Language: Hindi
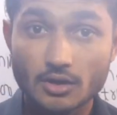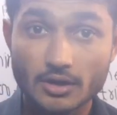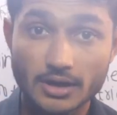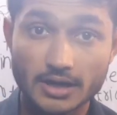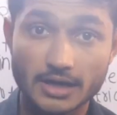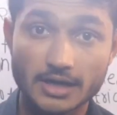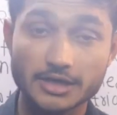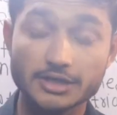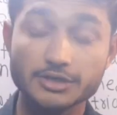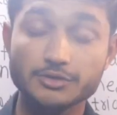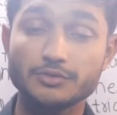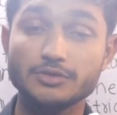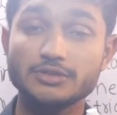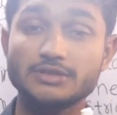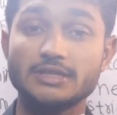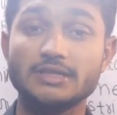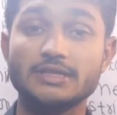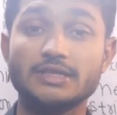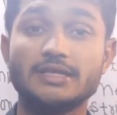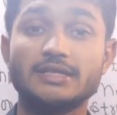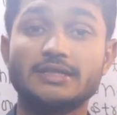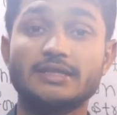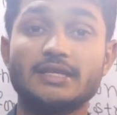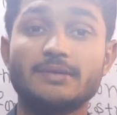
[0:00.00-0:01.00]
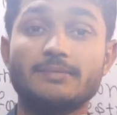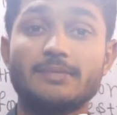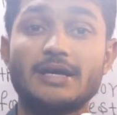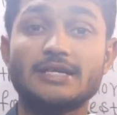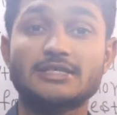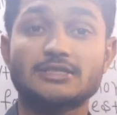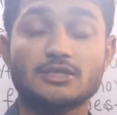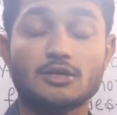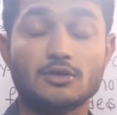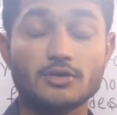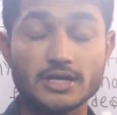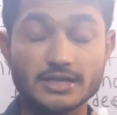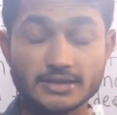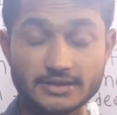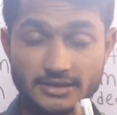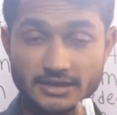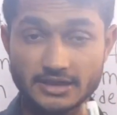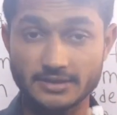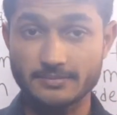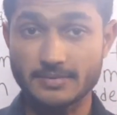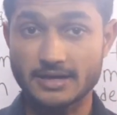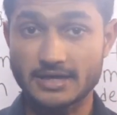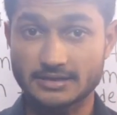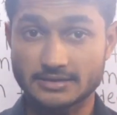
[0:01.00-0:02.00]
और हर क्वेश्चन कितने मार्क्स का हो गया
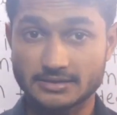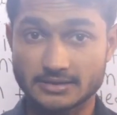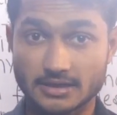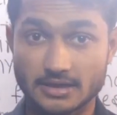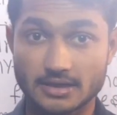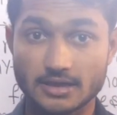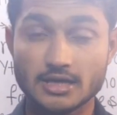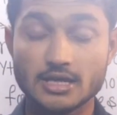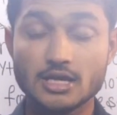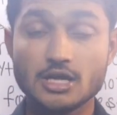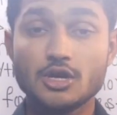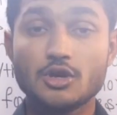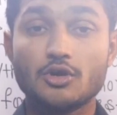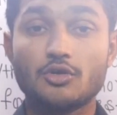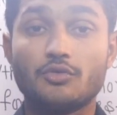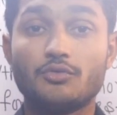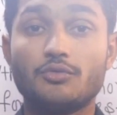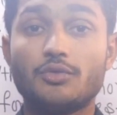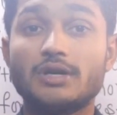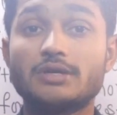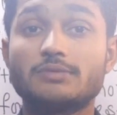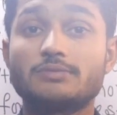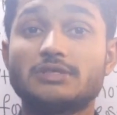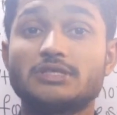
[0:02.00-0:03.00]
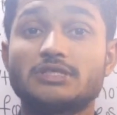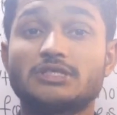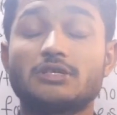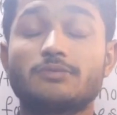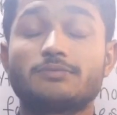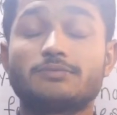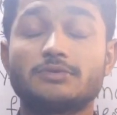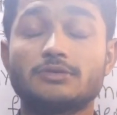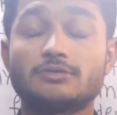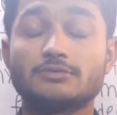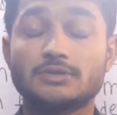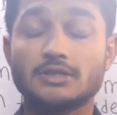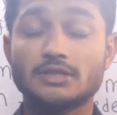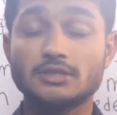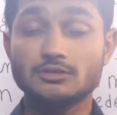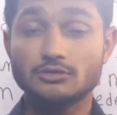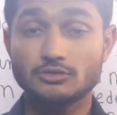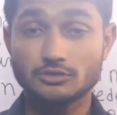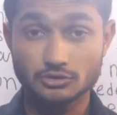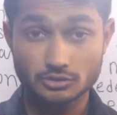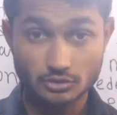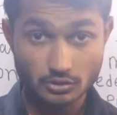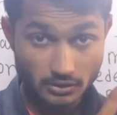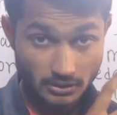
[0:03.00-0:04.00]
थ्री मार्क्स का वन वर्ष स्टेप ट्यूशन
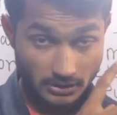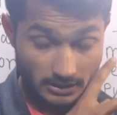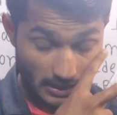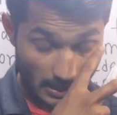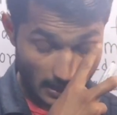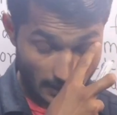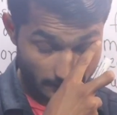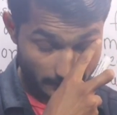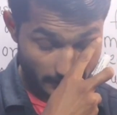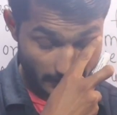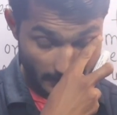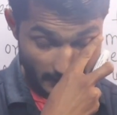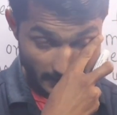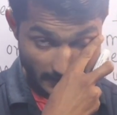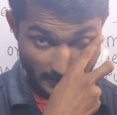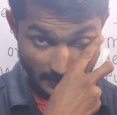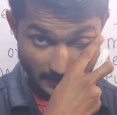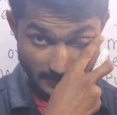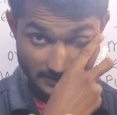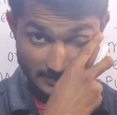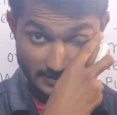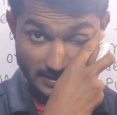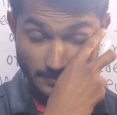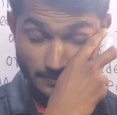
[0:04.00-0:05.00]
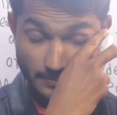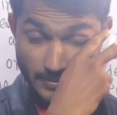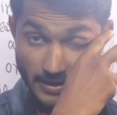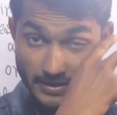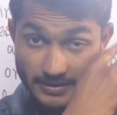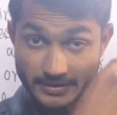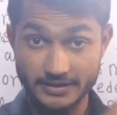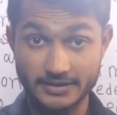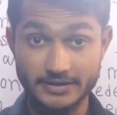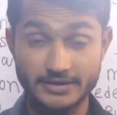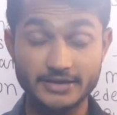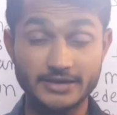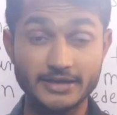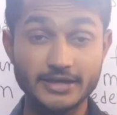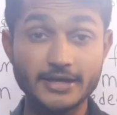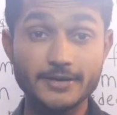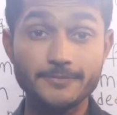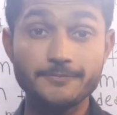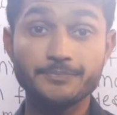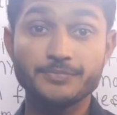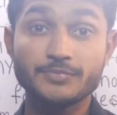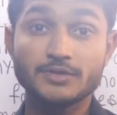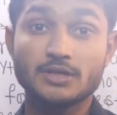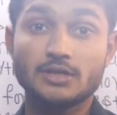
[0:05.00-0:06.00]
जो कि आपका इंग्लिश का पार्ट है ठीक है